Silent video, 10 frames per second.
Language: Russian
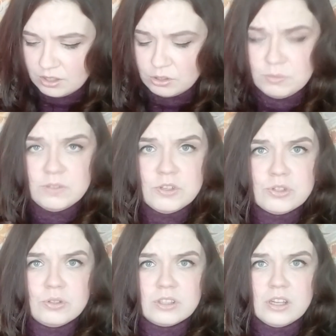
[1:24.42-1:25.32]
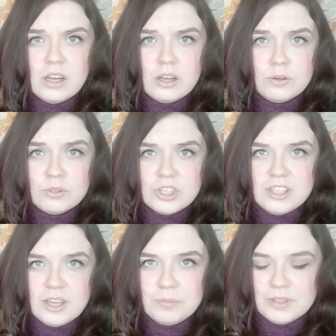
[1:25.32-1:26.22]
Но медвежонка уже
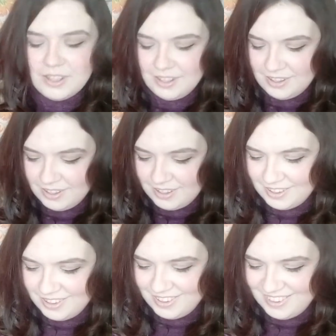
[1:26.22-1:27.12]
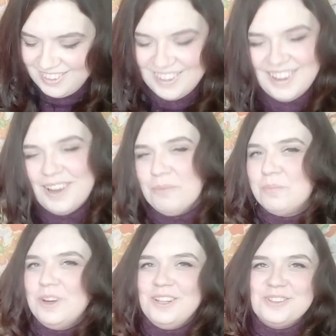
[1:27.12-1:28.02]
не было
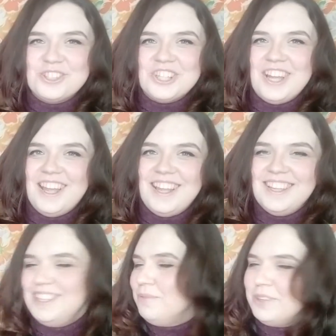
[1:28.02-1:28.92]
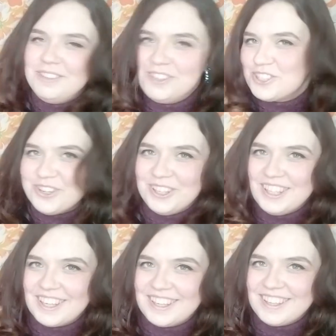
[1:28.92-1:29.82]
был уже не
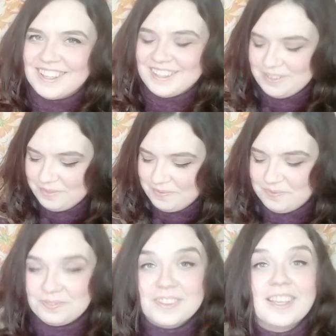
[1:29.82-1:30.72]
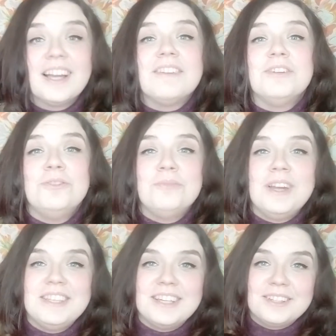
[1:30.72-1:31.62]
медвежонок. Как вы
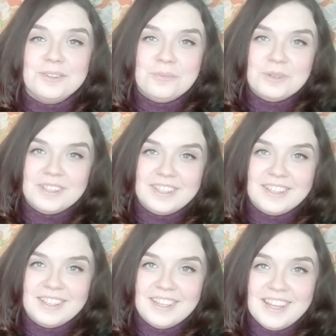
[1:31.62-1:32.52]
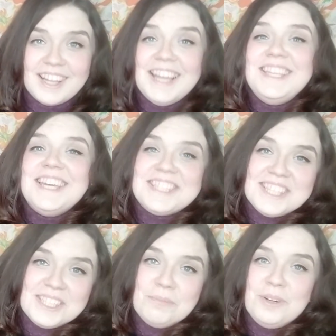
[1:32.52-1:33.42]
думаете, кто был?
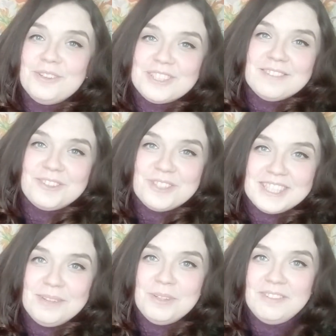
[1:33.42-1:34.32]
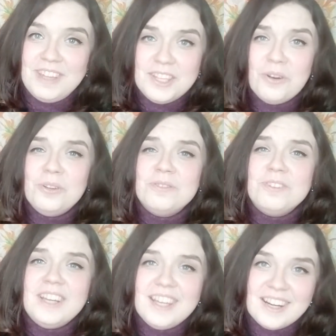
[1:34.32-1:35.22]
Конечно же, был уже взрослый медведь, он
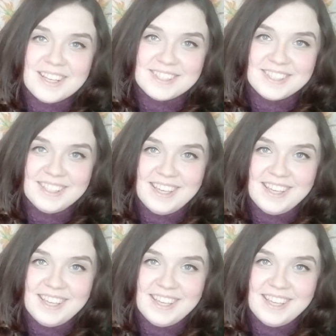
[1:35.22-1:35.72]
вырос.